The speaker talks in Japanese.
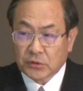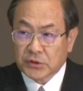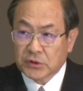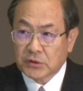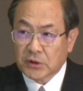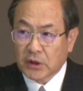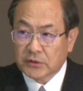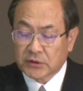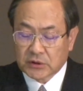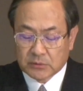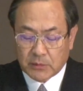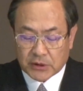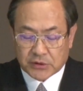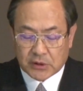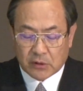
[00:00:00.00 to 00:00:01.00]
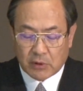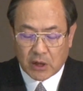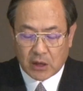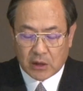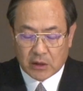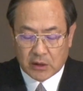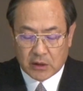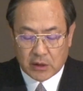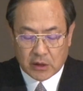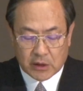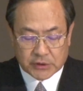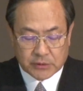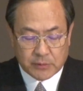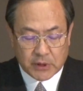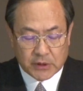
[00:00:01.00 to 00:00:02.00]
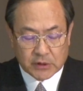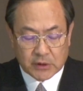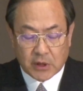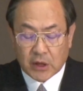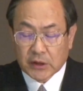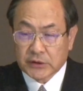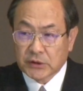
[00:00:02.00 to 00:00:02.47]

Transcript: の進退につきましては、指名委員会